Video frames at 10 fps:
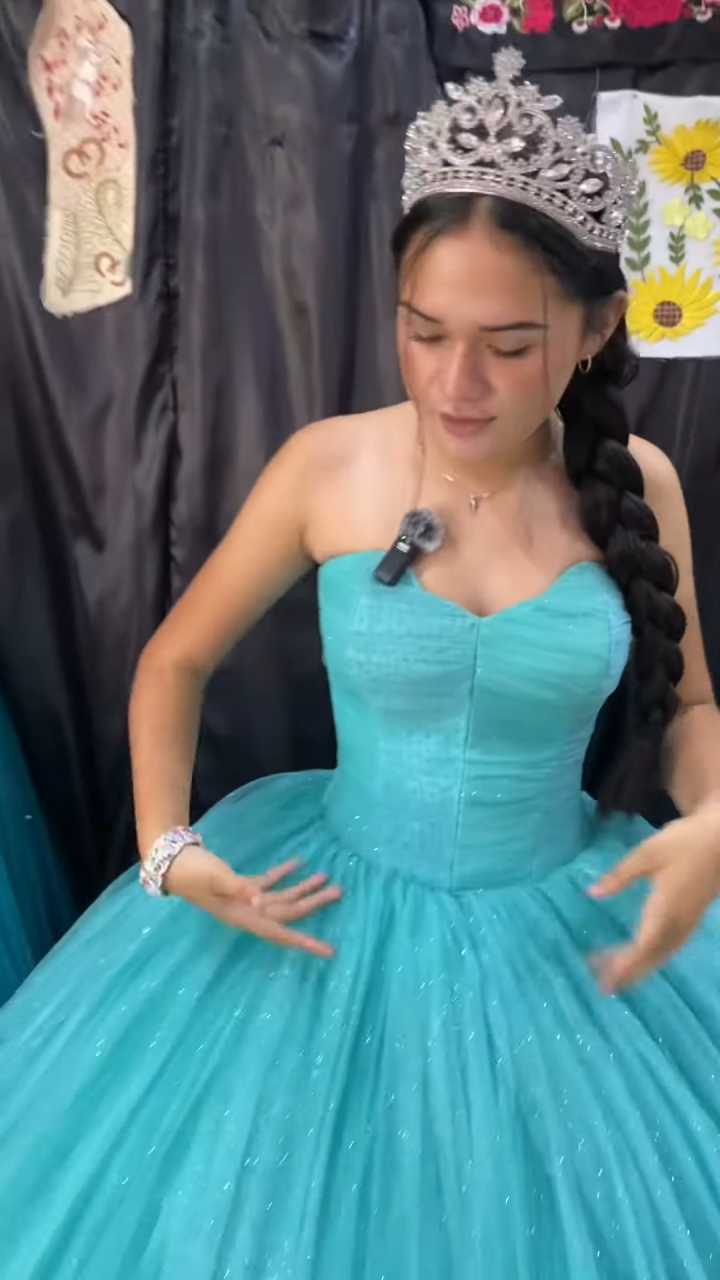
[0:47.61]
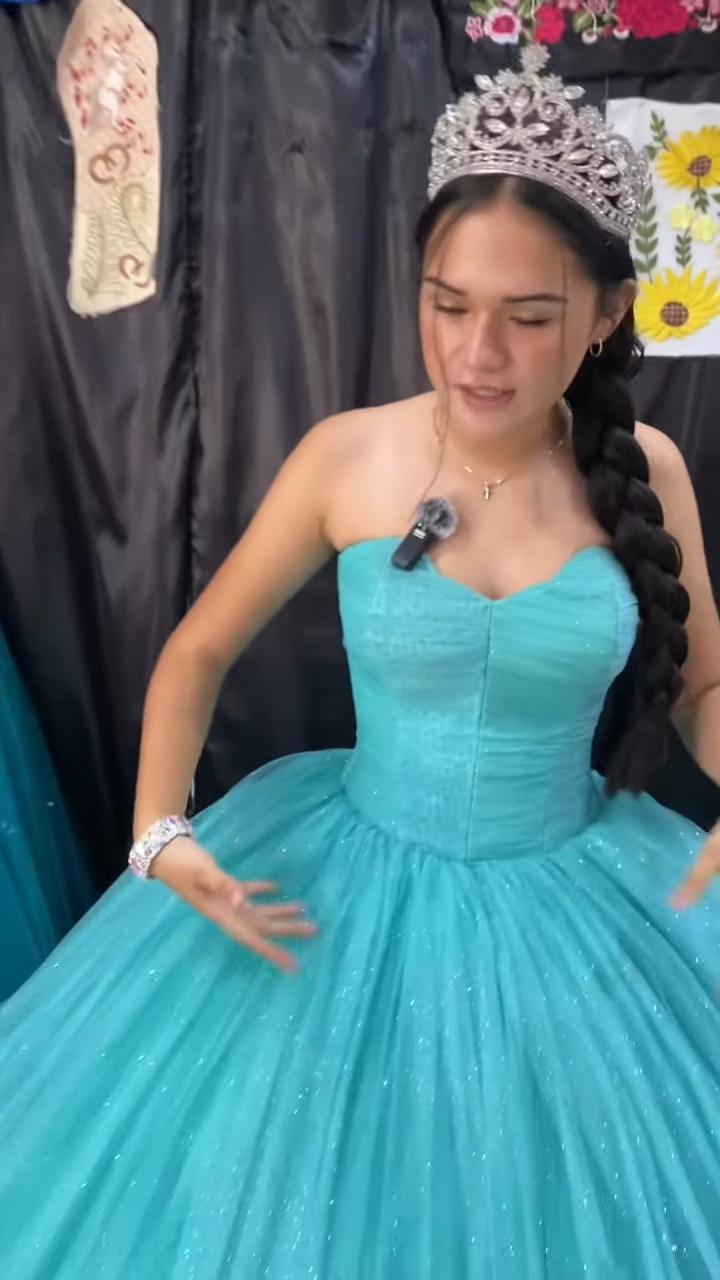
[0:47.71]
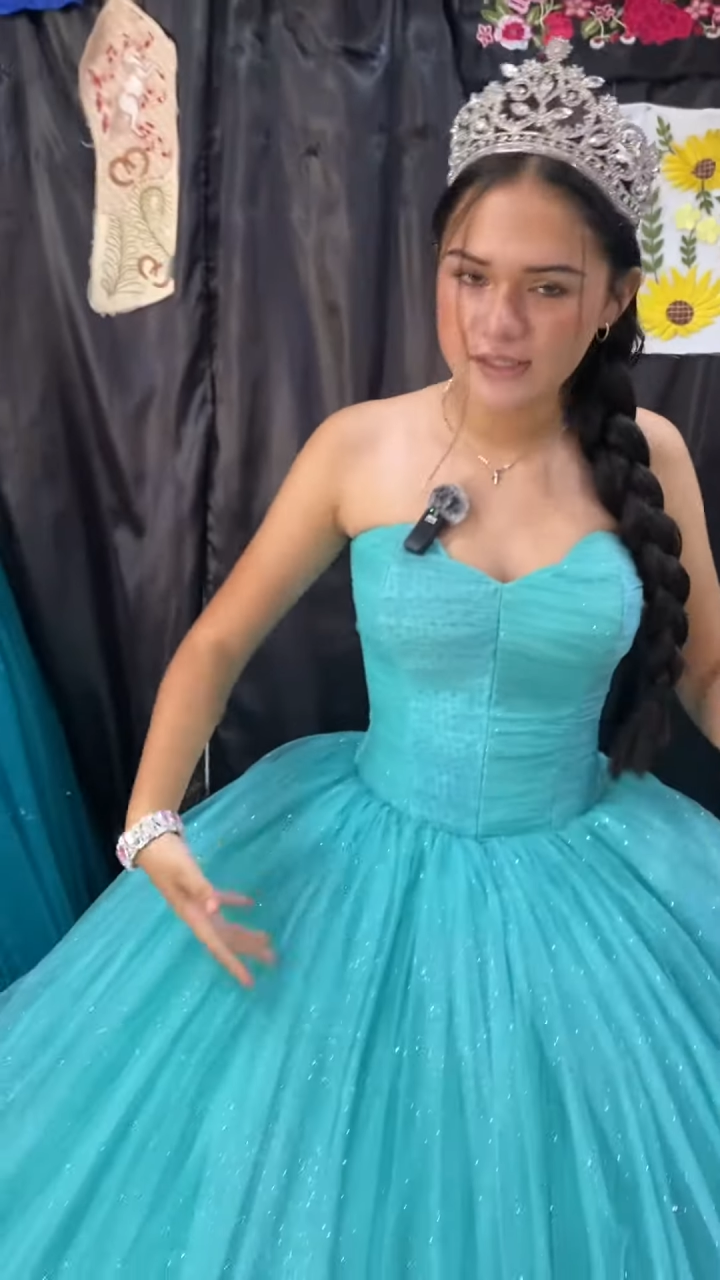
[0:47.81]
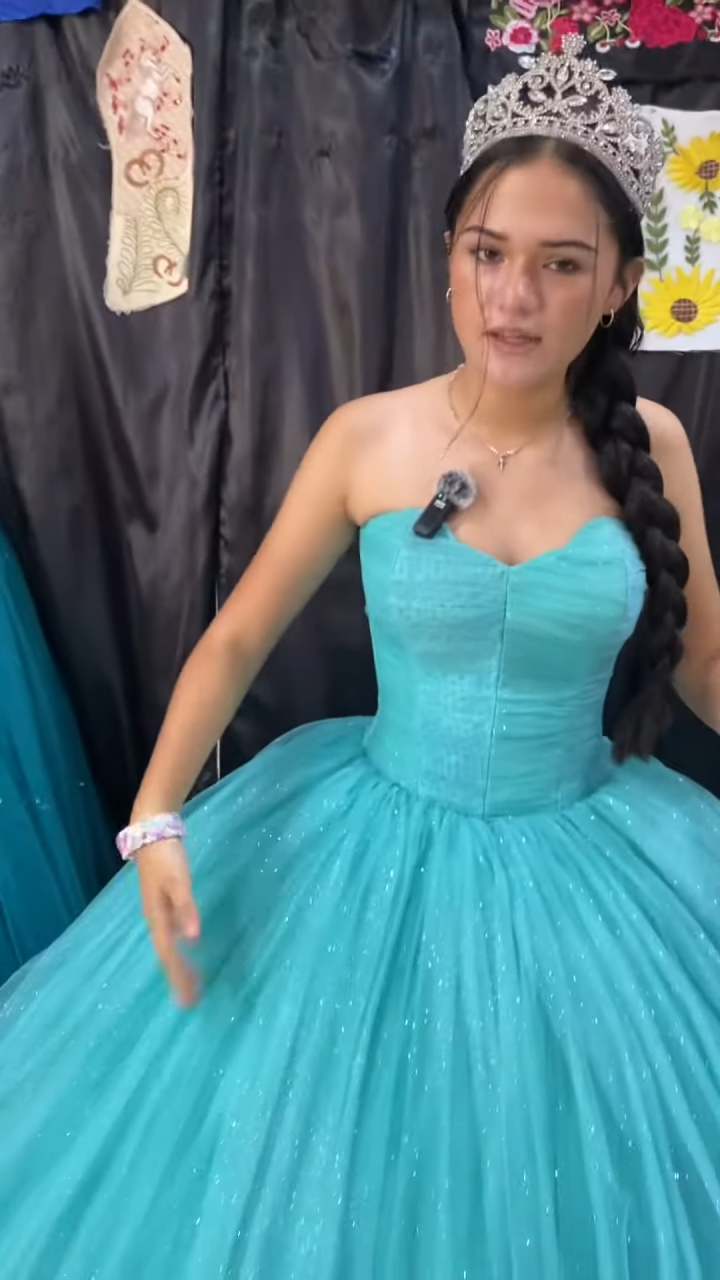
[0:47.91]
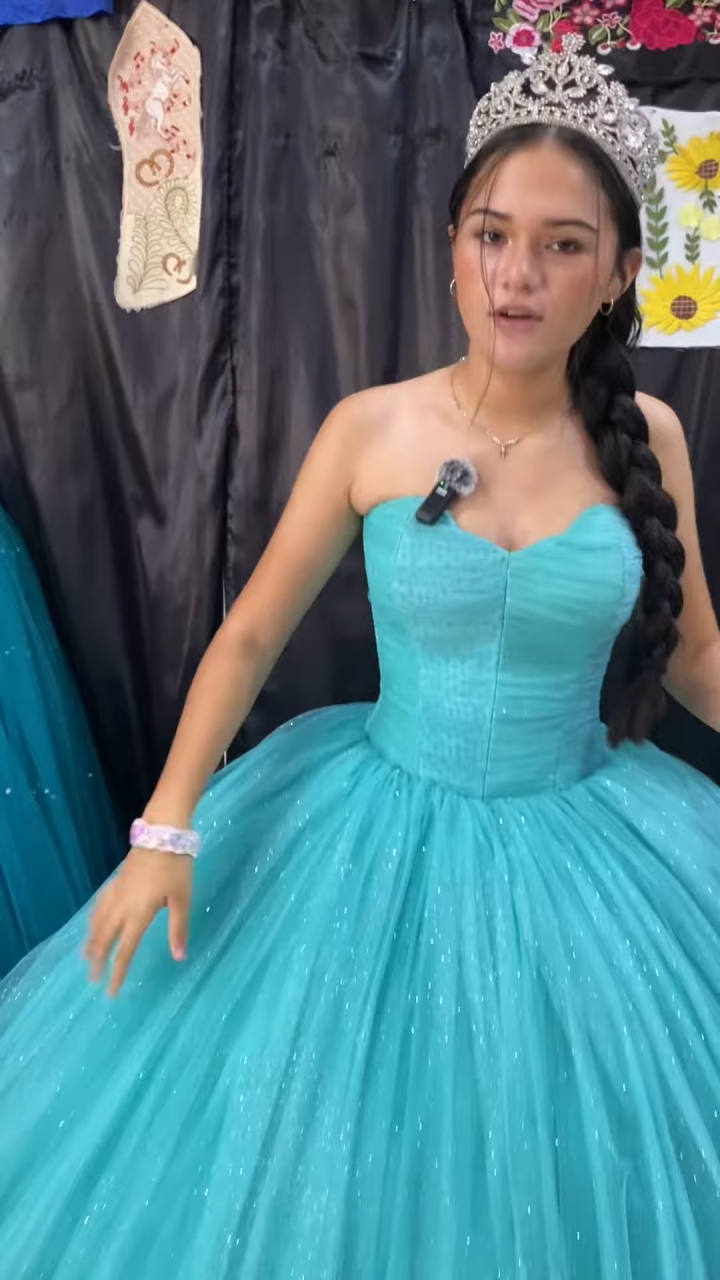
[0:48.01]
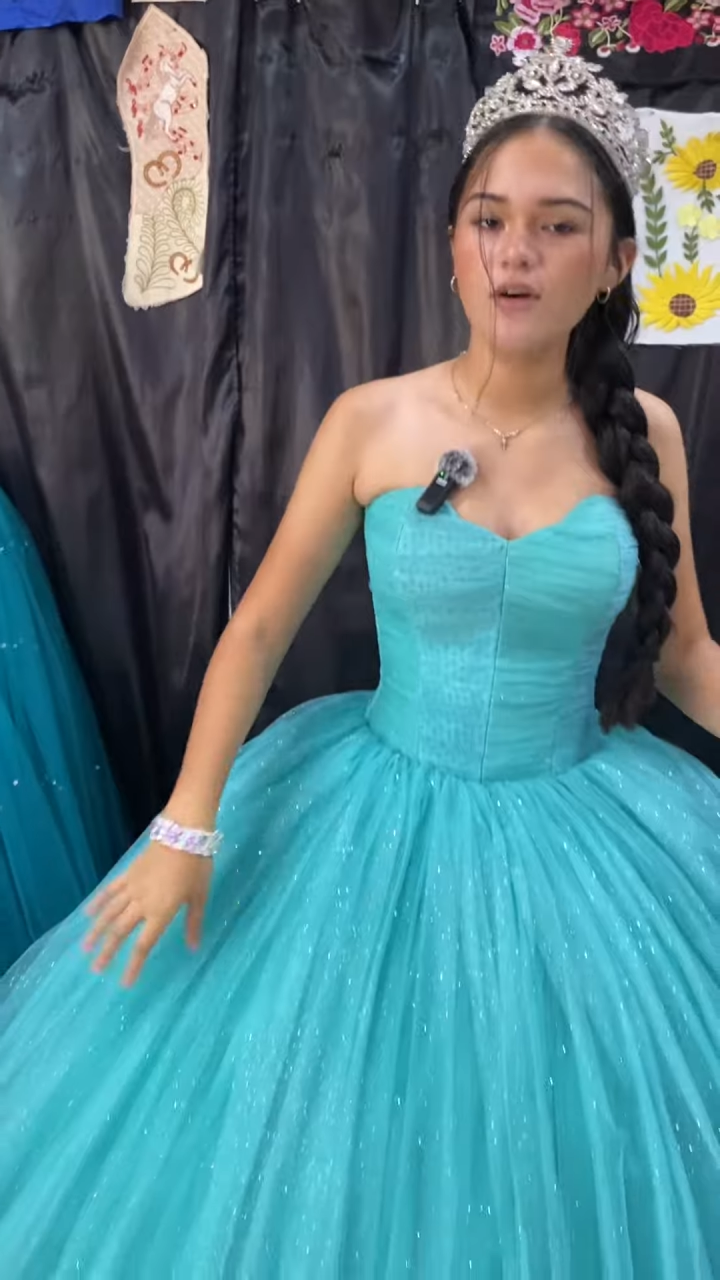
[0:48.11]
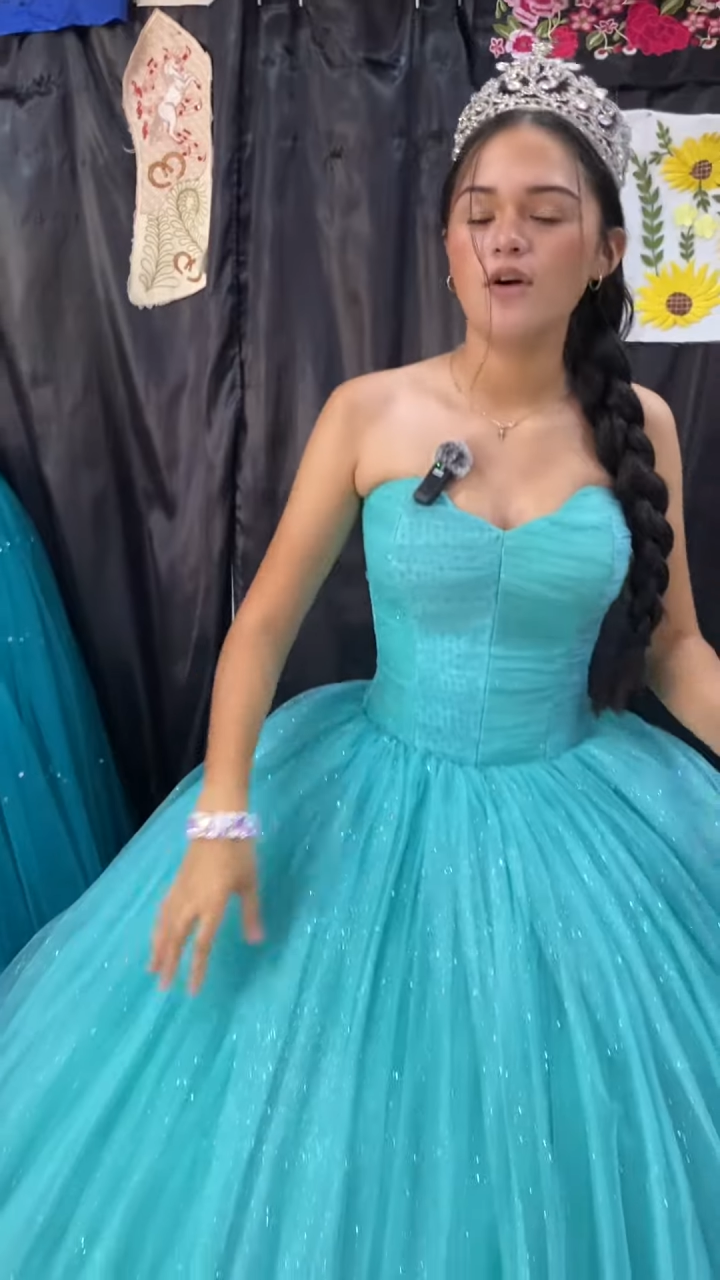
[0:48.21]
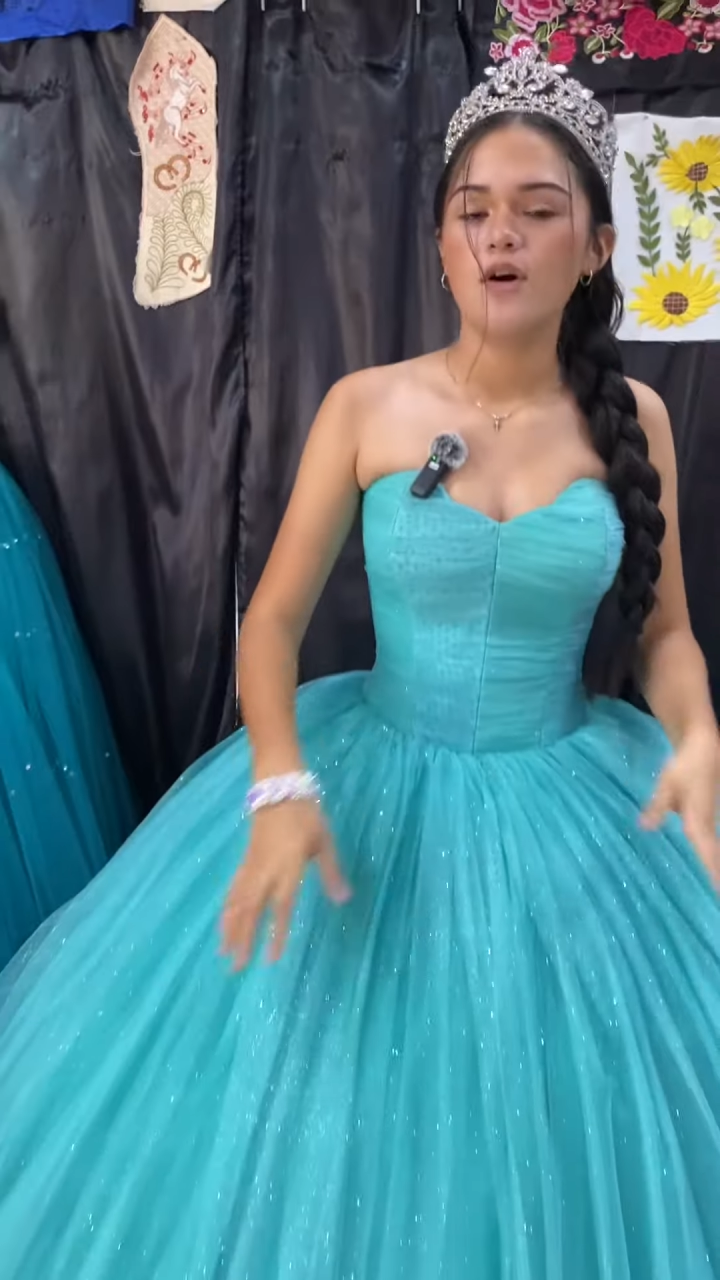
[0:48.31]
sencillo,